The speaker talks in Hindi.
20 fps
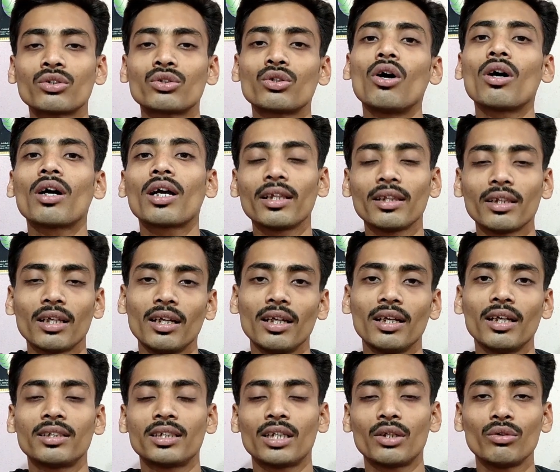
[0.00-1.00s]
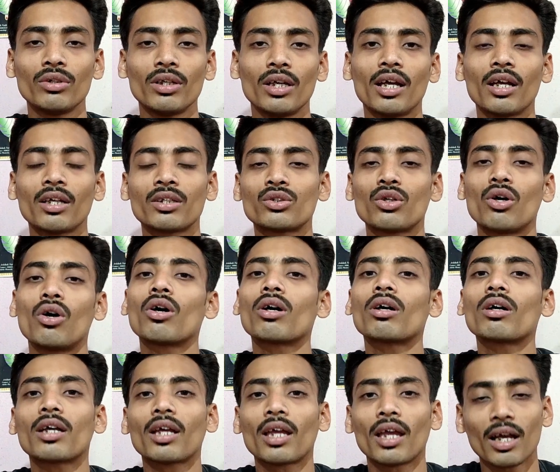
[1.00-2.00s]
स्टॉक कितना लेना ज़रूरी है
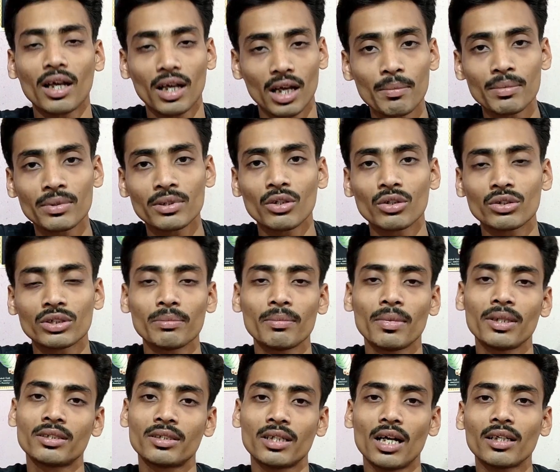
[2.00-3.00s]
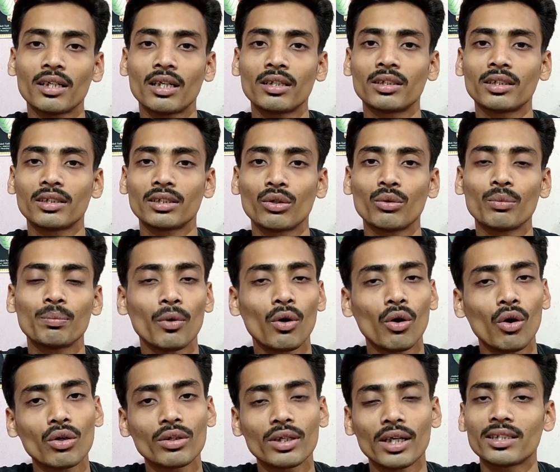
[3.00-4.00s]
स्टॉक क्या कम स्टॉक से मैं स्टार्ट कर सकता हूँ
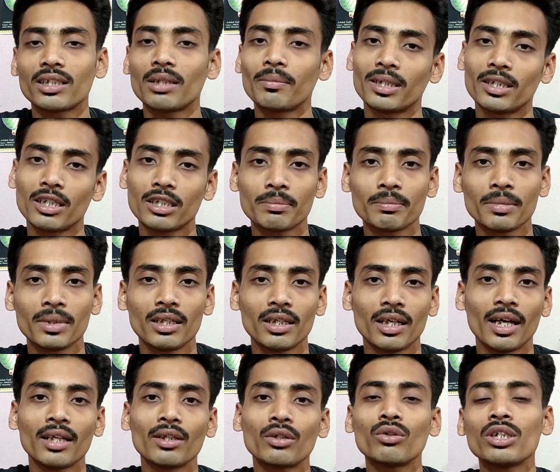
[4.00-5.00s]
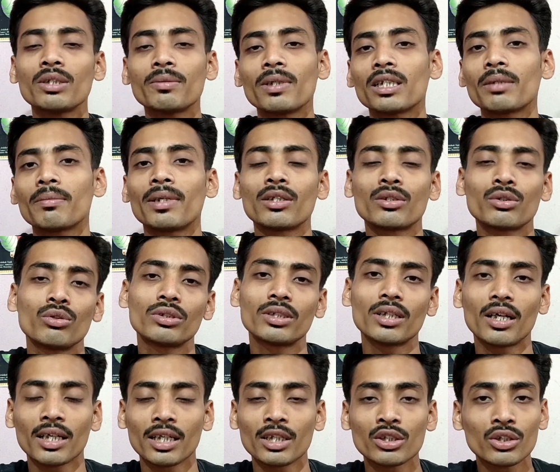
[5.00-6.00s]
बहुत ऐसा मैसेज मिल रहा है तो इस वजह से मैंने
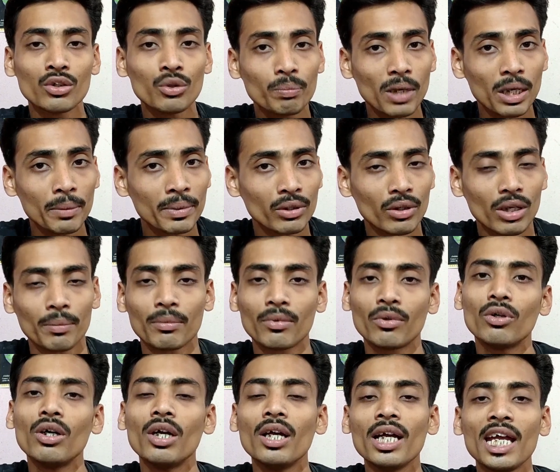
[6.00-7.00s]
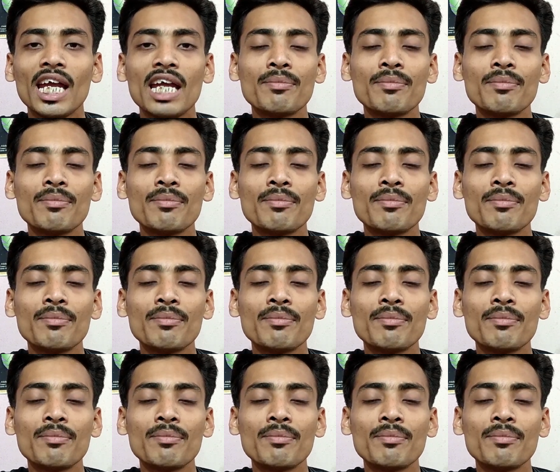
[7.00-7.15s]
सोचा कि इसके ऊपर भी थोड़ा आपको